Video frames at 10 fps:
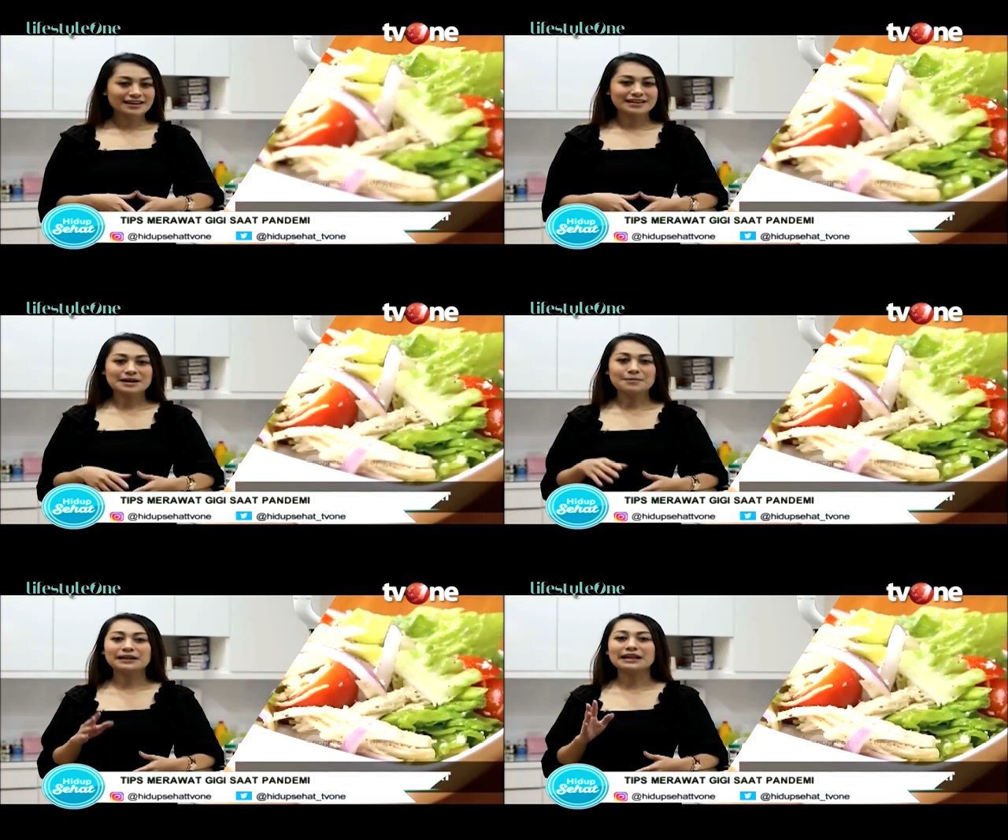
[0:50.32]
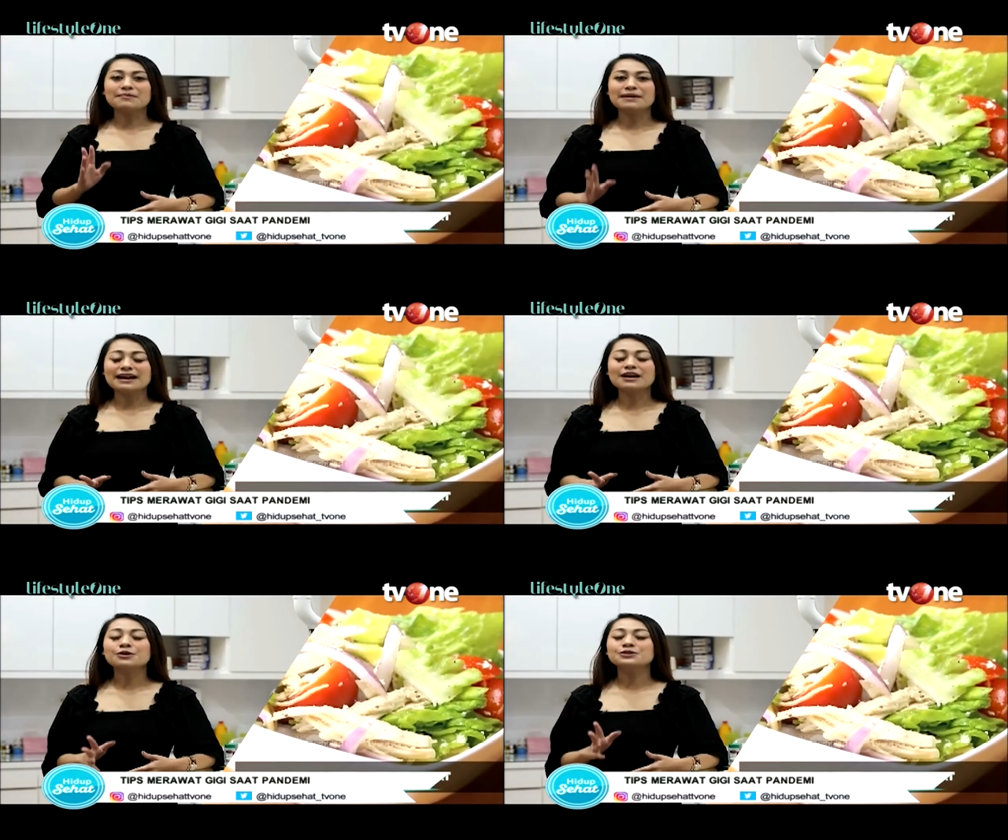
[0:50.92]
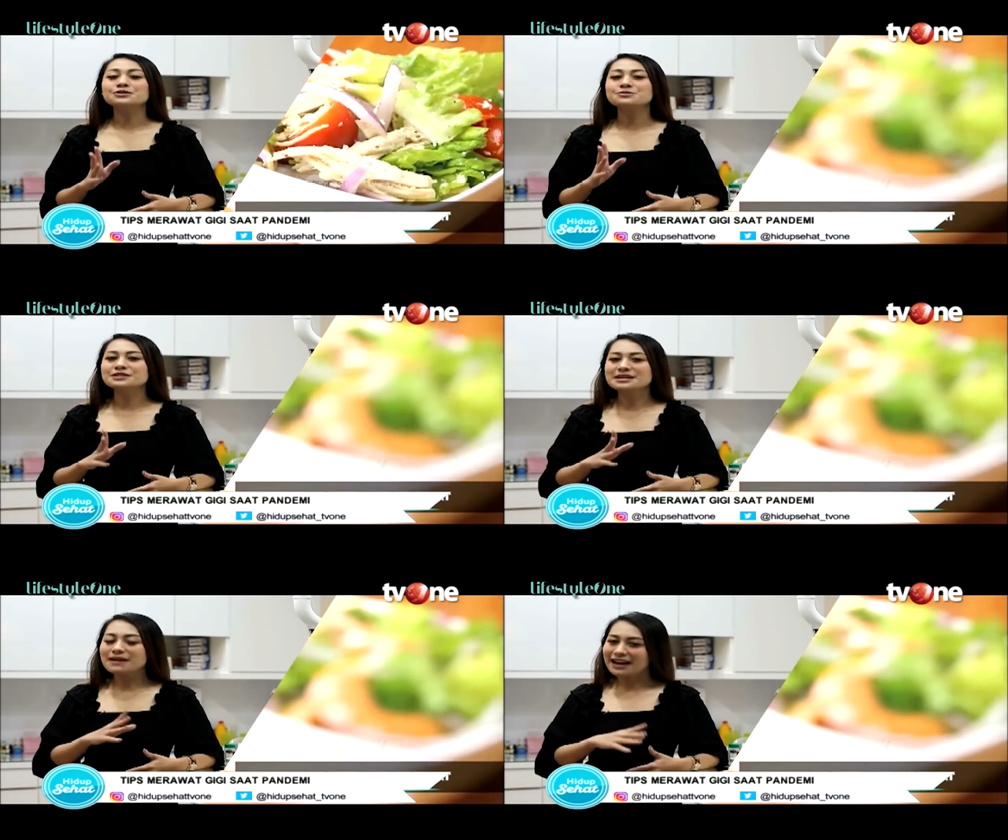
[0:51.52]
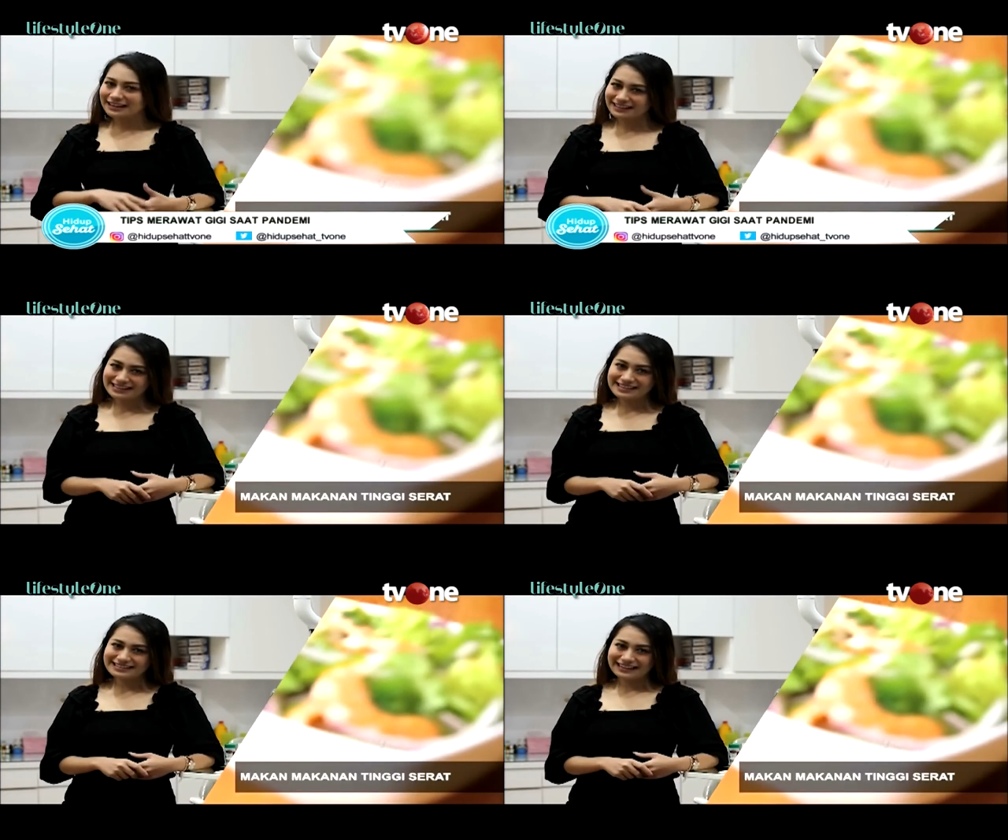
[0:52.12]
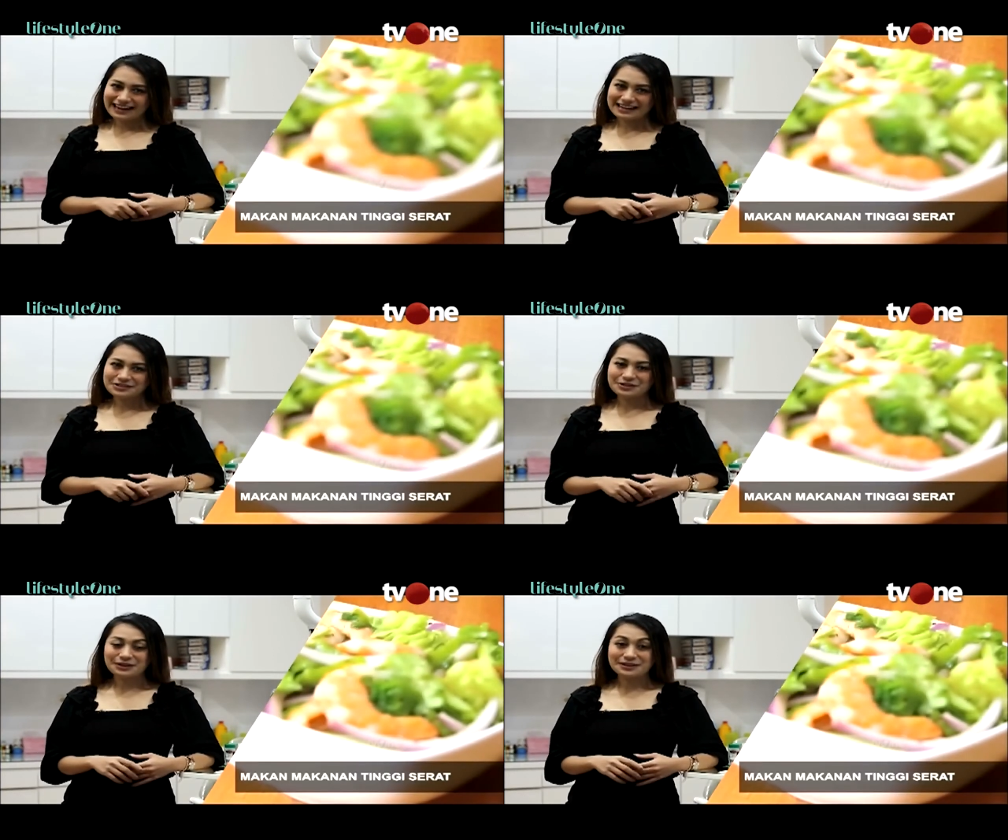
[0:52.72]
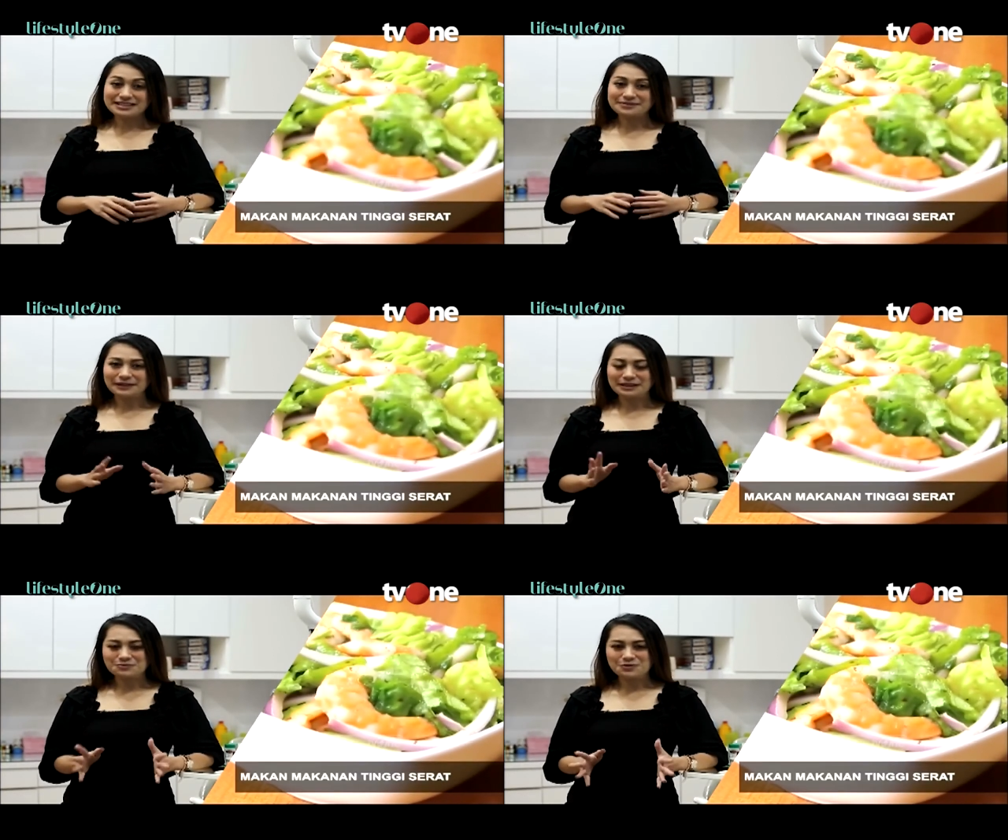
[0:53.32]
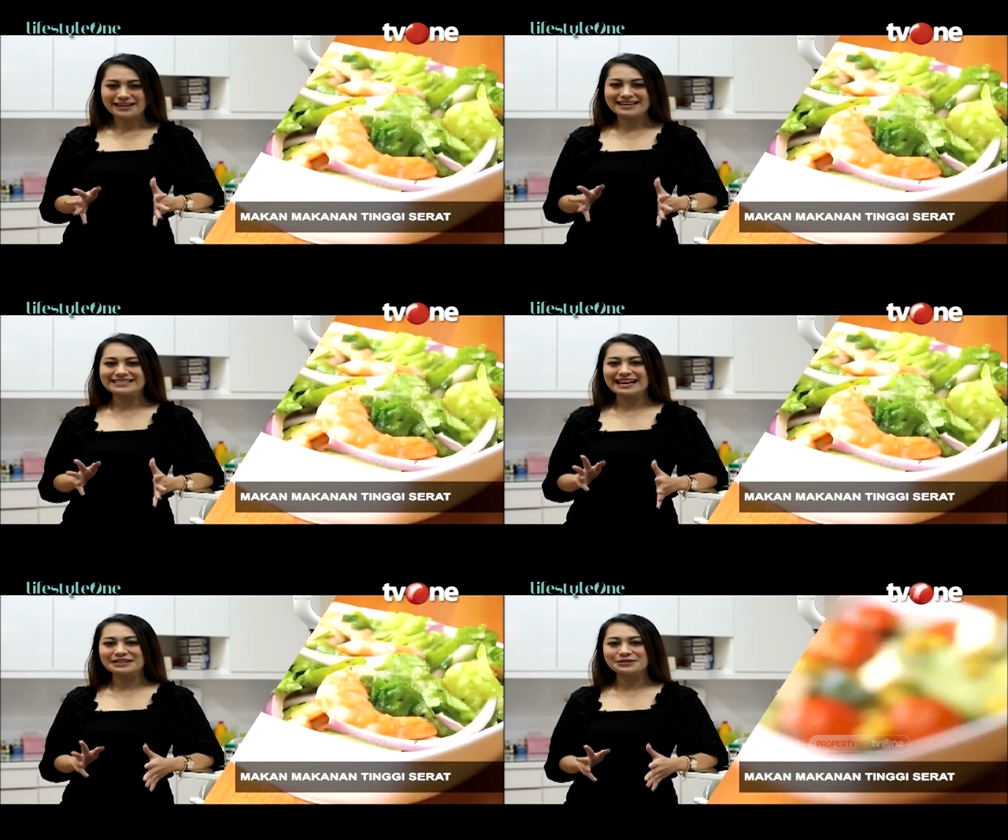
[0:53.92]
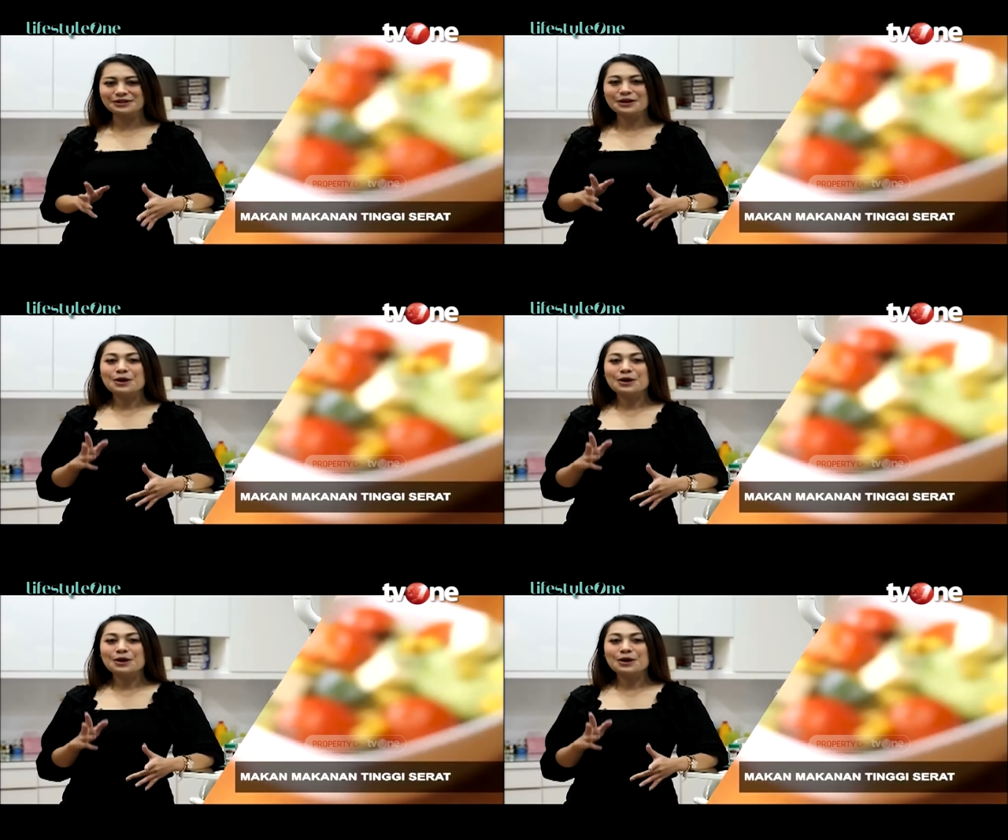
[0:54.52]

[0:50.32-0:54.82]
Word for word: Yang pertama, konsumsi makanan tinggi serat, contohnya seperti buah dan sayur,